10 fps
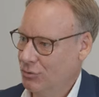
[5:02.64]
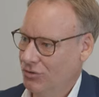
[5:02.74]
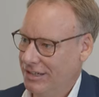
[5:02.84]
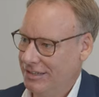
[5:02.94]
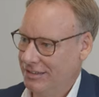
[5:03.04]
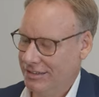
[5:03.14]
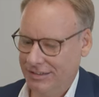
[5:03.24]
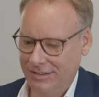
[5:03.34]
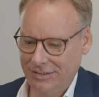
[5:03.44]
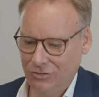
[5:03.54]
starten,
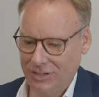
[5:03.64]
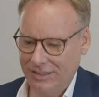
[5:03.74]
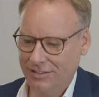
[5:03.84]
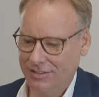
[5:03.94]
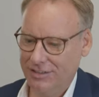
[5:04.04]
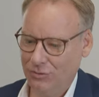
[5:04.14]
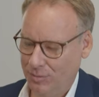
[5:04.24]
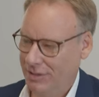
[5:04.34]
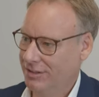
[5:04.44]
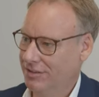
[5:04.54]
dann schadet es nicht
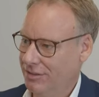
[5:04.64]
nochmal ganz